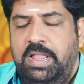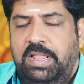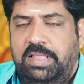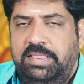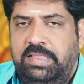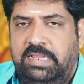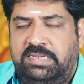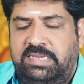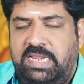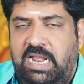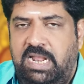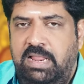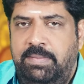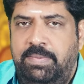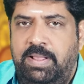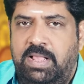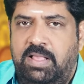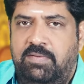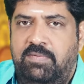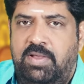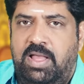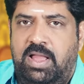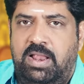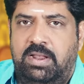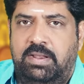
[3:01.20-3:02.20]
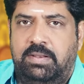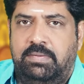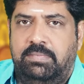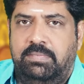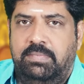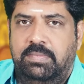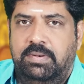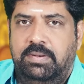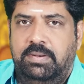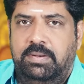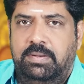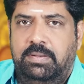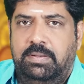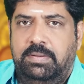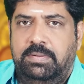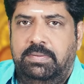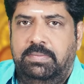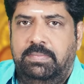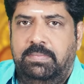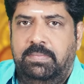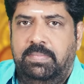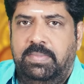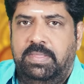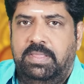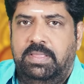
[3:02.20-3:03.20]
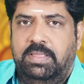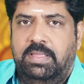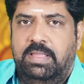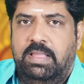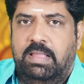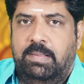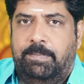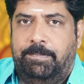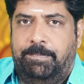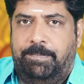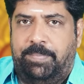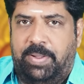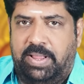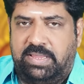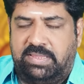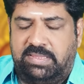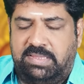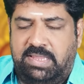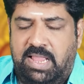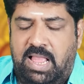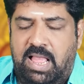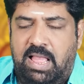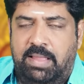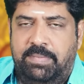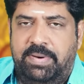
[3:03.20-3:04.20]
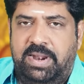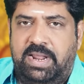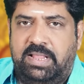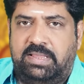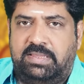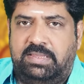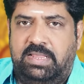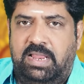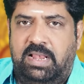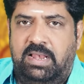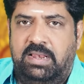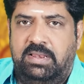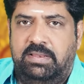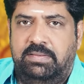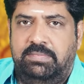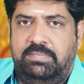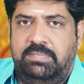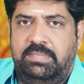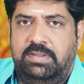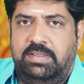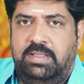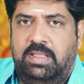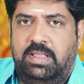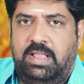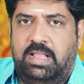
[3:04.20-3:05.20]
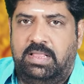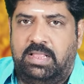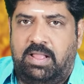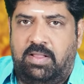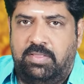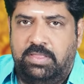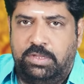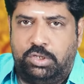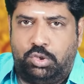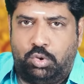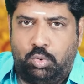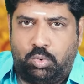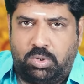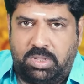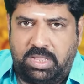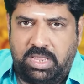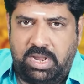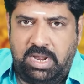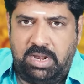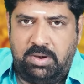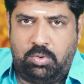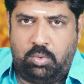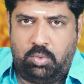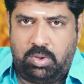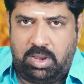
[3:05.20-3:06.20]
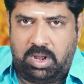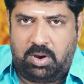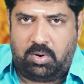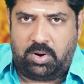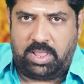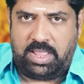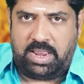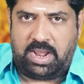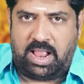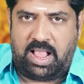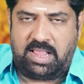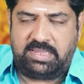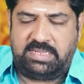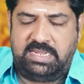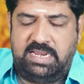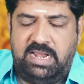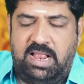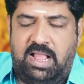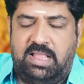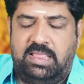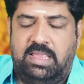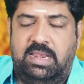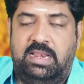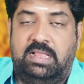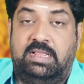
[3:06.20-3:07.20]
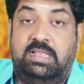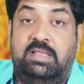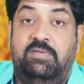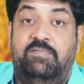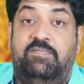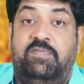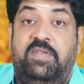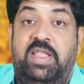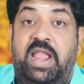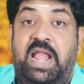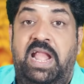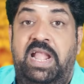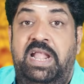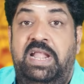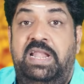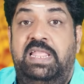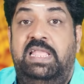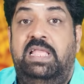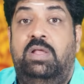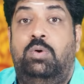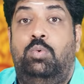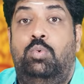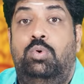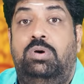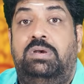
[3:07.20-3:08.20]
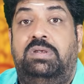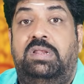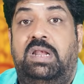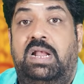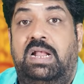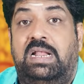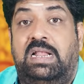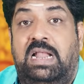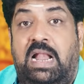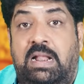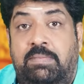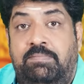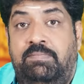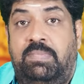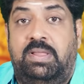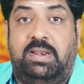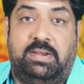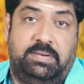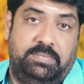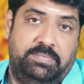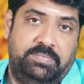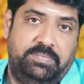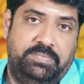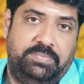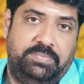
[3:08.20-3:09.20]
இந்த சனி பகவான் பத்தாம் இடத்தில் அதாவது சுக்கரன் உங்களுடைய ராசிநாதனுக்கு வேண்டிய உற்ற நண்பர்